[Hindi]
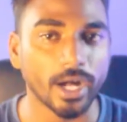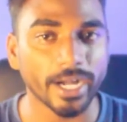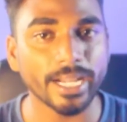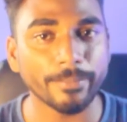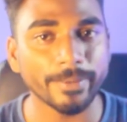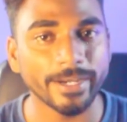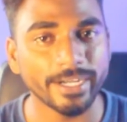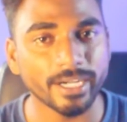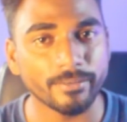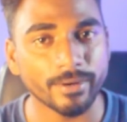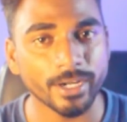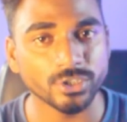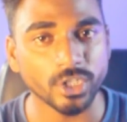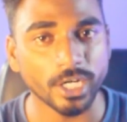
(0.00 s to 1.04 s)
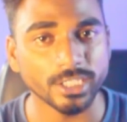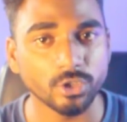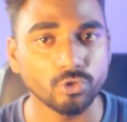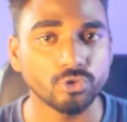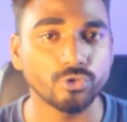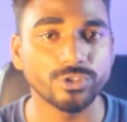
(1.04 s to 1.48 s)
अगर आप क्रिएटर बनना
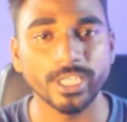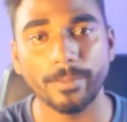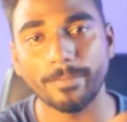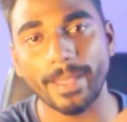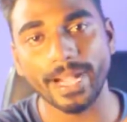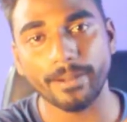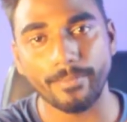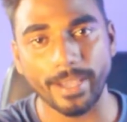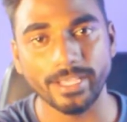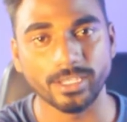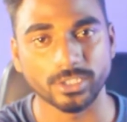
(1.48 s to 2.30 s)
चाहते हो तो ये पैक बाई